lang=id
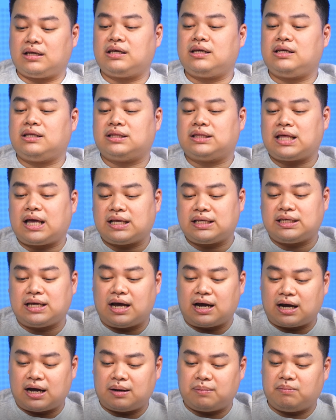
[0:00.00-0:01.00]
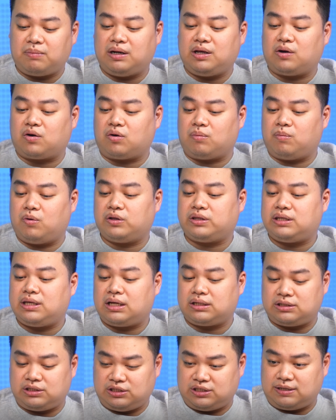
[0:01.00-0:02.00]
kita jangan beli robot
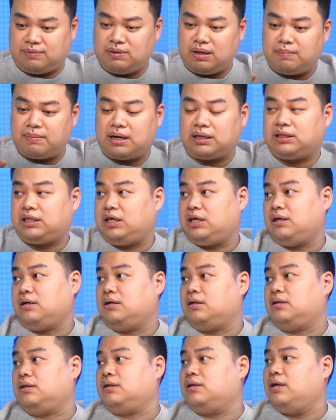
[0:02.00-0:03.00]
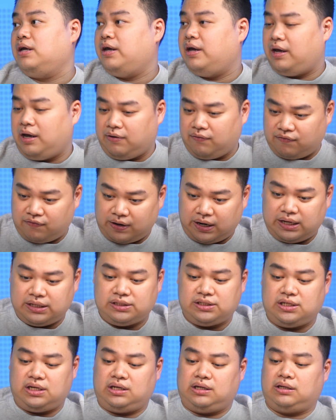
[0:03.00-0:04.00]
yang sistemnya martingale,
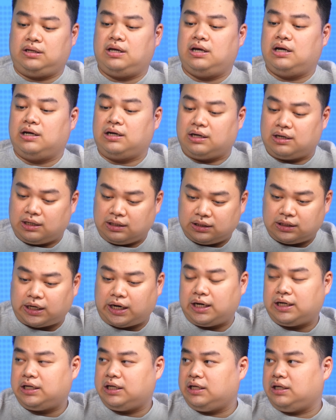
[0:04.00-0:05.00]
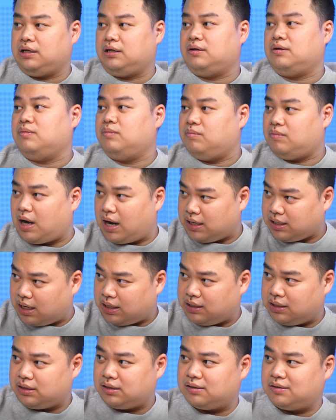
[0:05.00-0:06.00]
averaging Grid trading. Bahaya
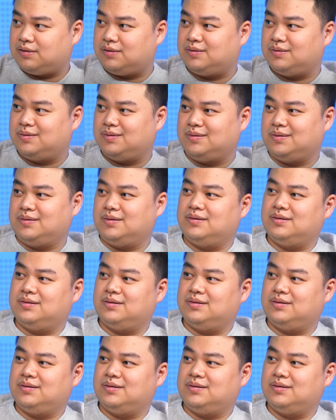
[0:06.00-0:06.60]
ini. Iya.